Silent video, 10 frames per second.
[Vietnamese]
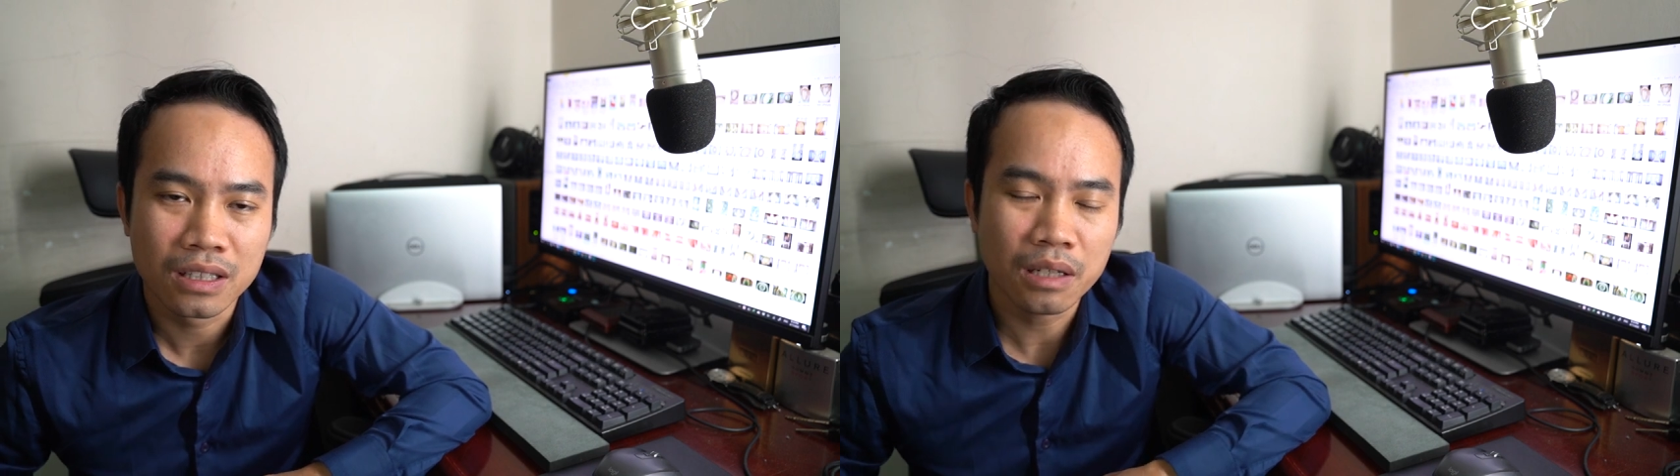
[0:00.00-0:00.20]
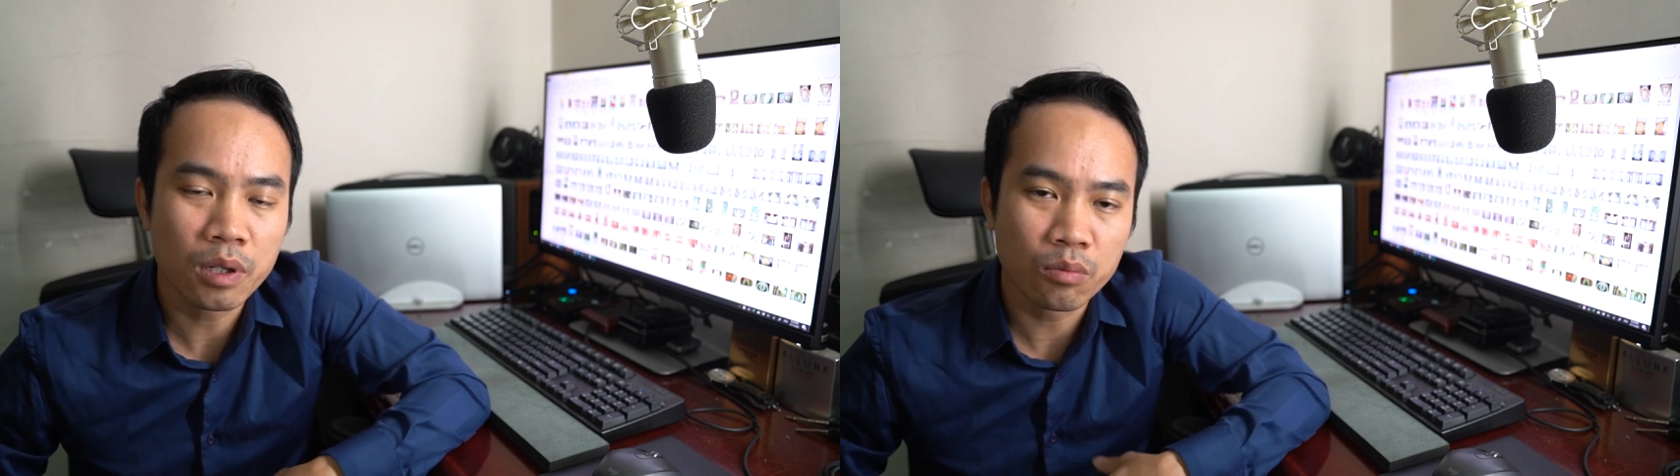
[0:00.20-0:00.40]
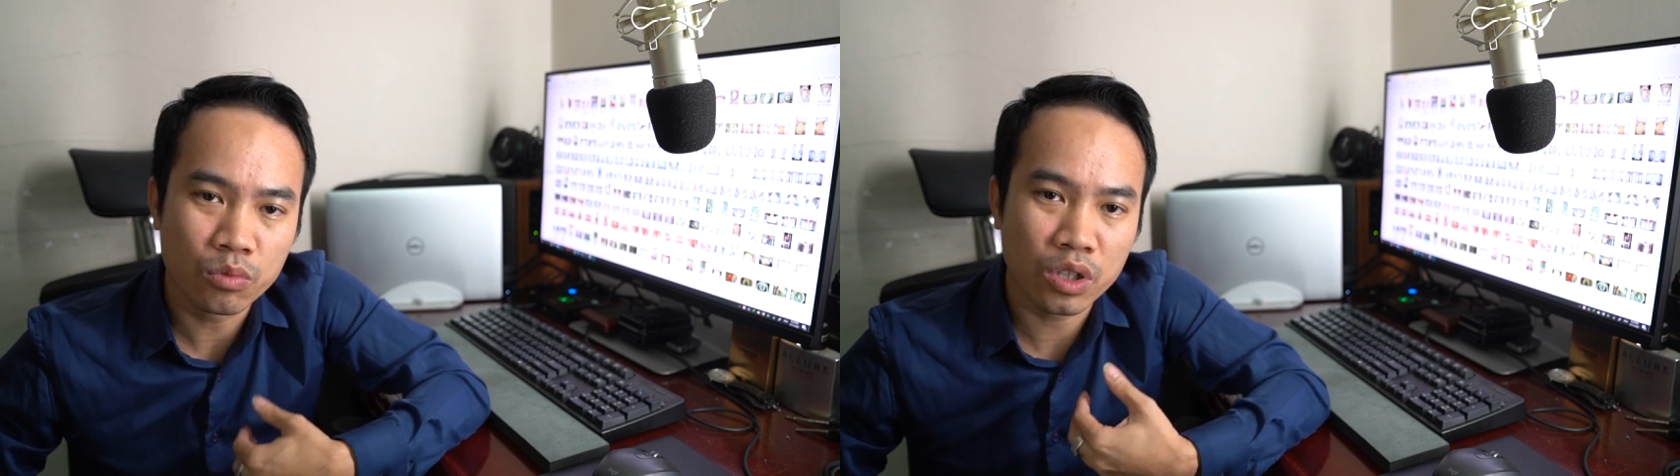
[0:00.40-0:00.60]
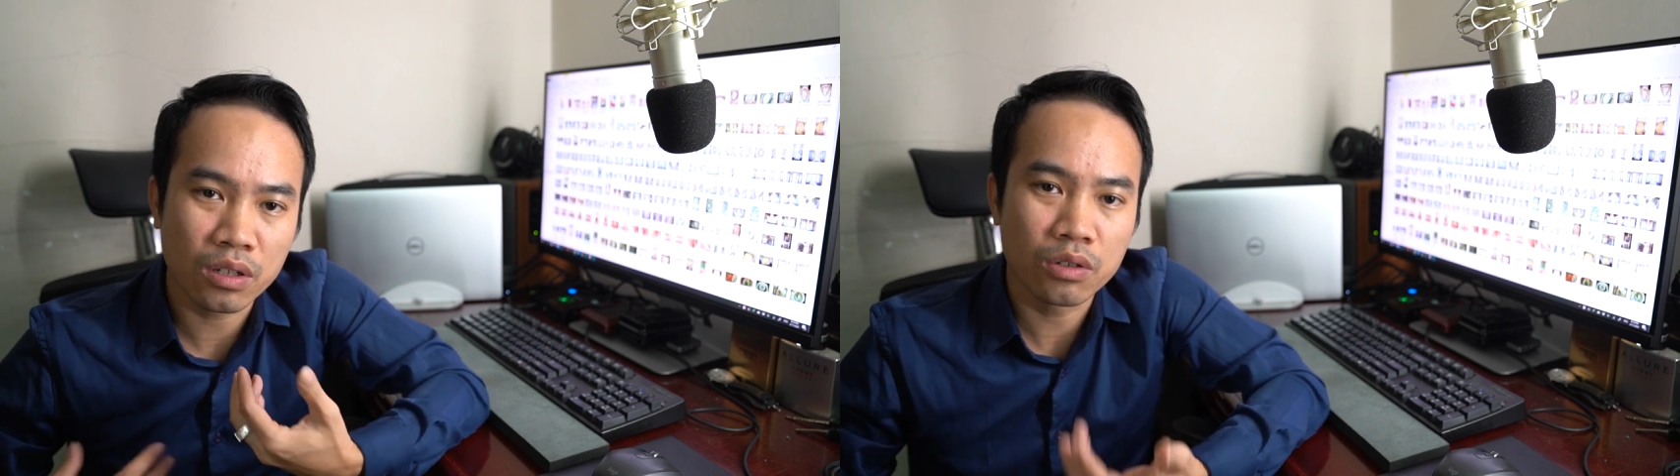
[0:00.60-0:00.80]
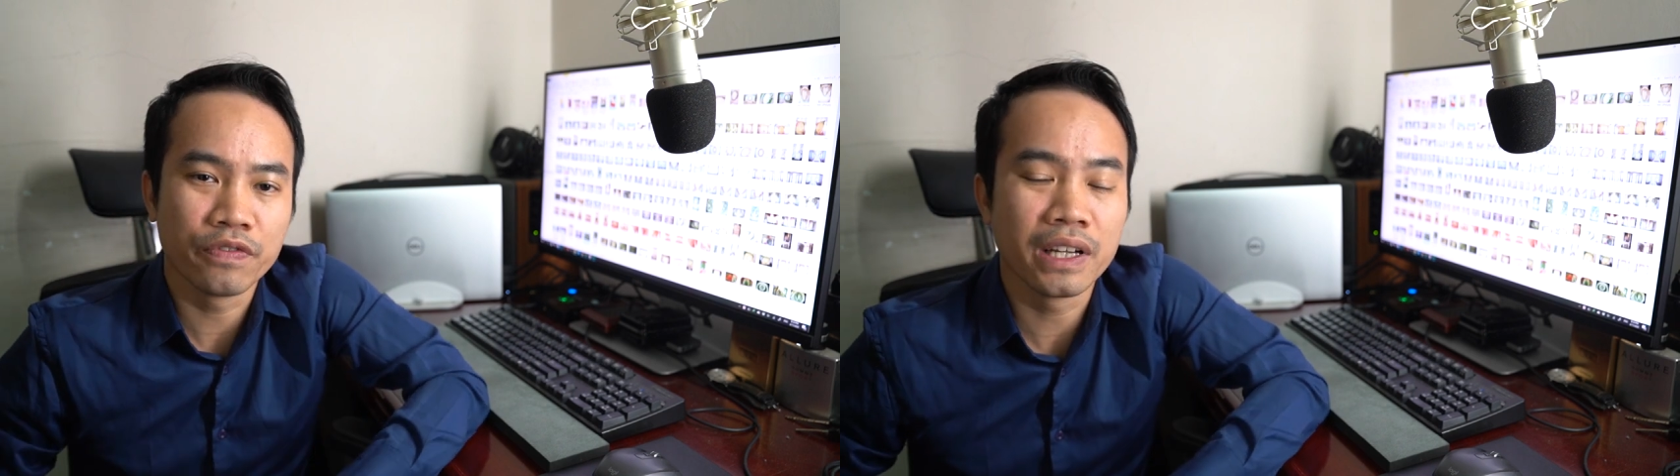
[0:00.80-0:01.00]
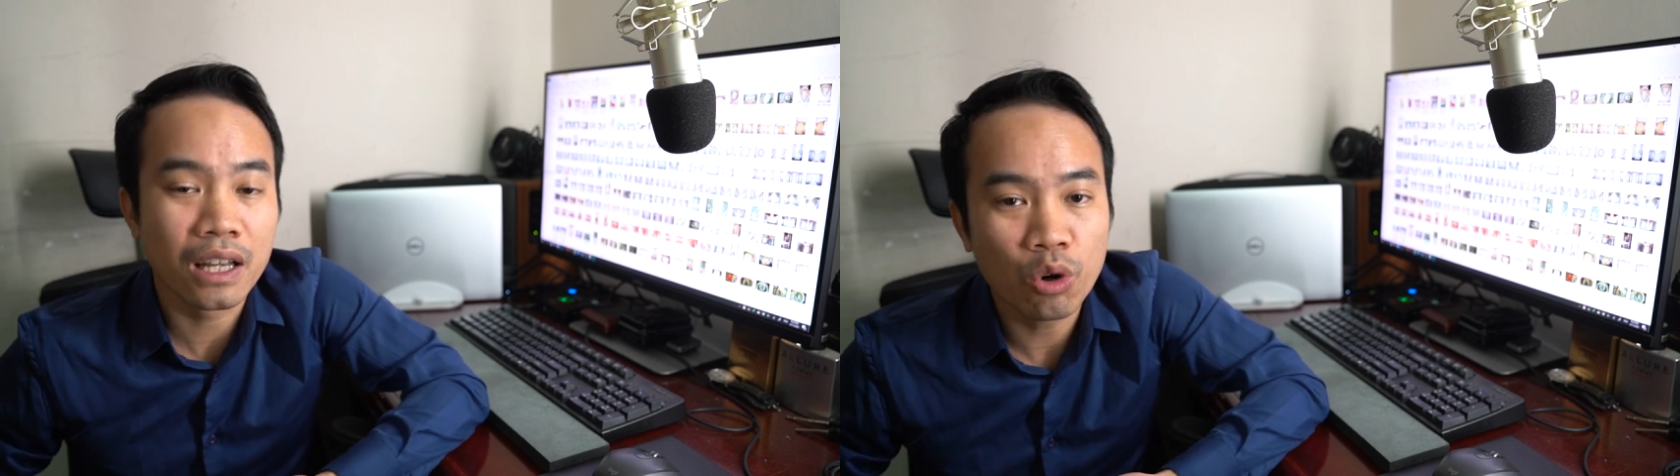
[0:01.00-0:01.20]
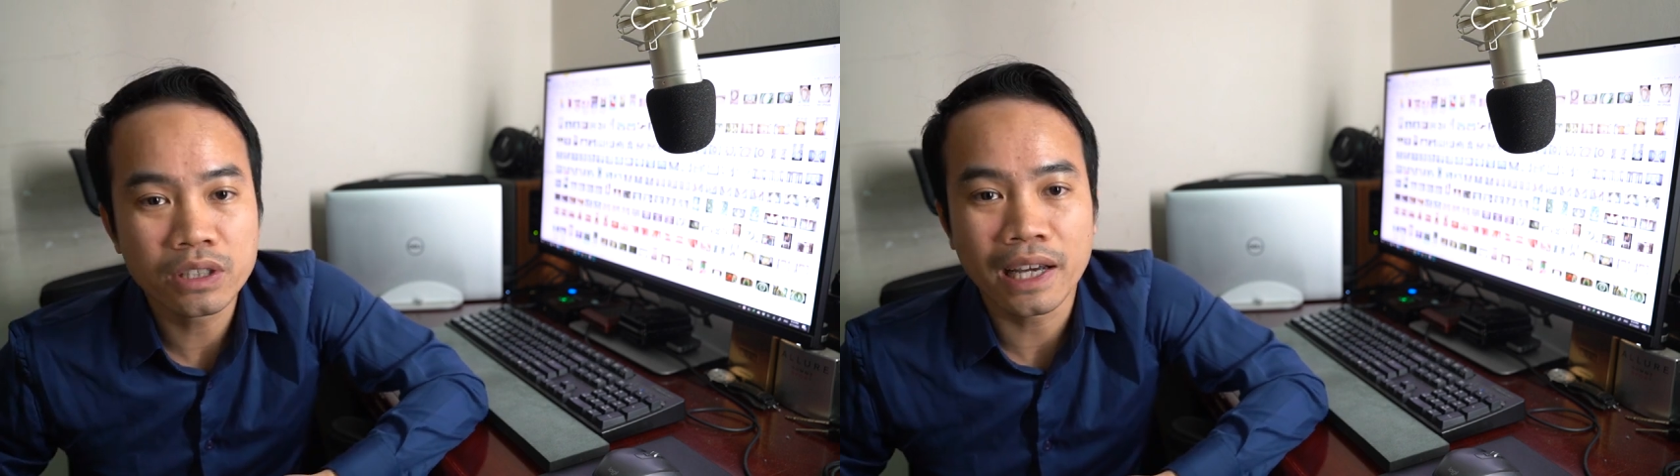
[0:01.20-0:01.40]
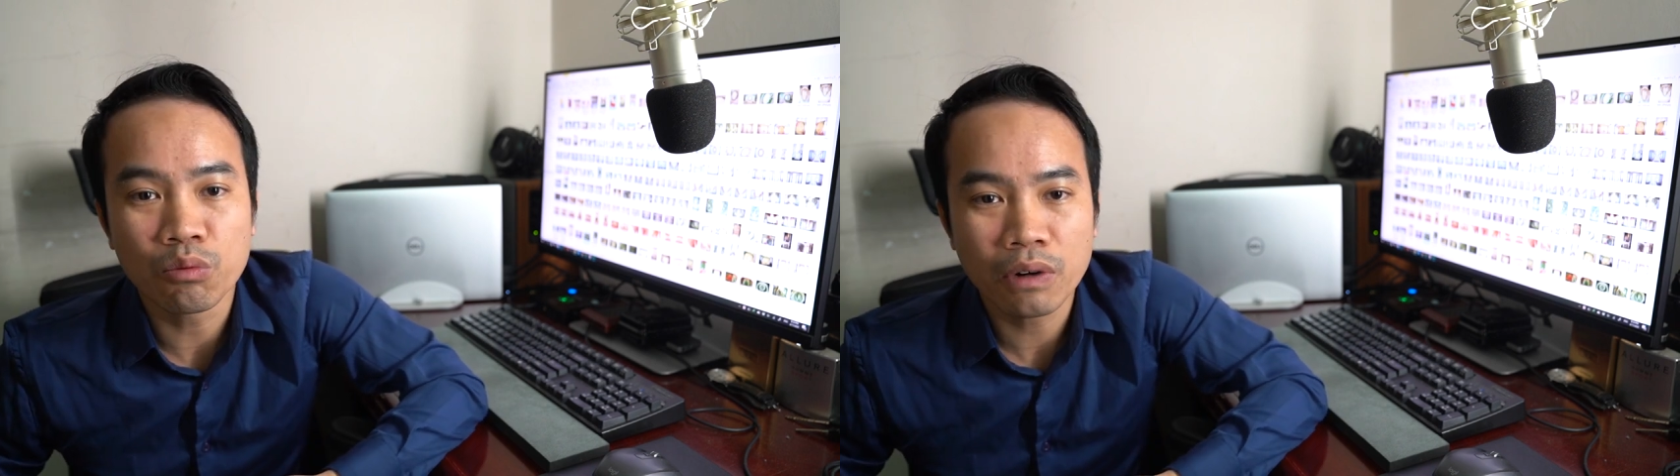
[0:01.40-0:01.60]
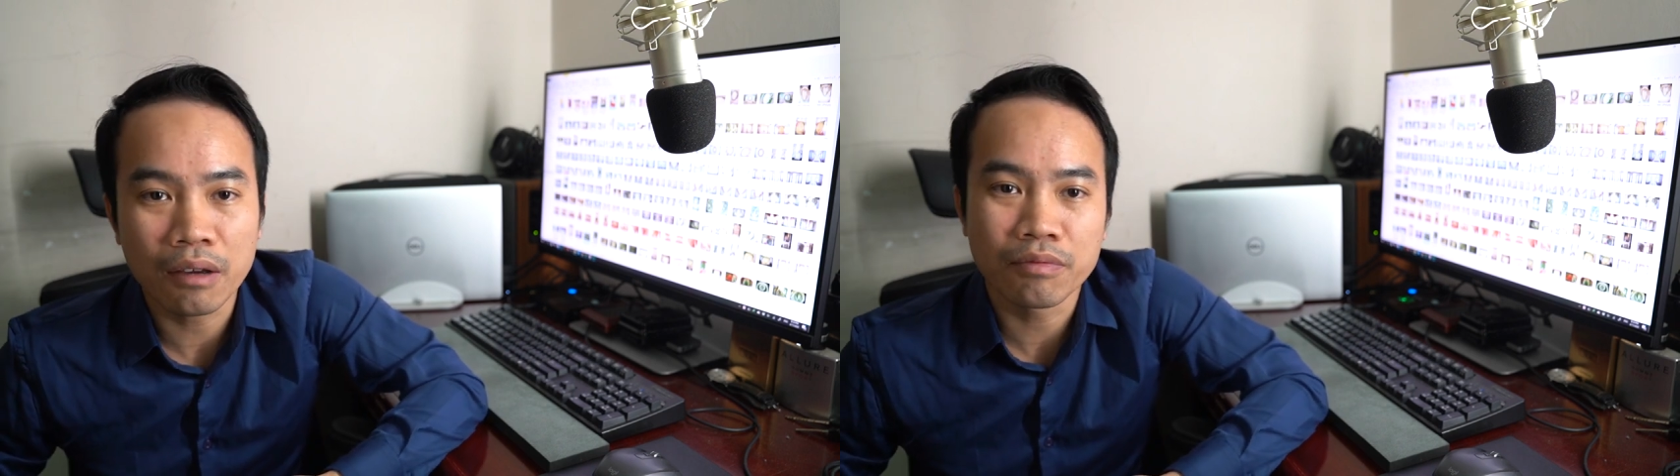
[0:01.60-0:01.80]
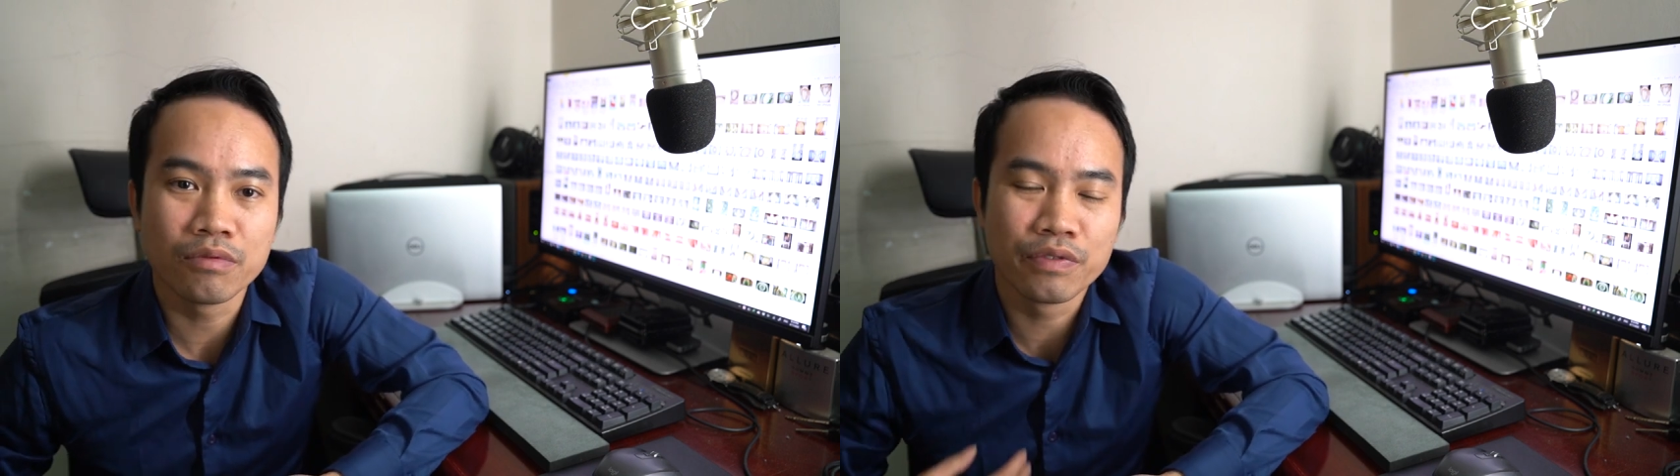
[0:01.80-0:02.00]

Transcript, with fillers: nhưng mà vì cái đôi giày không đẹp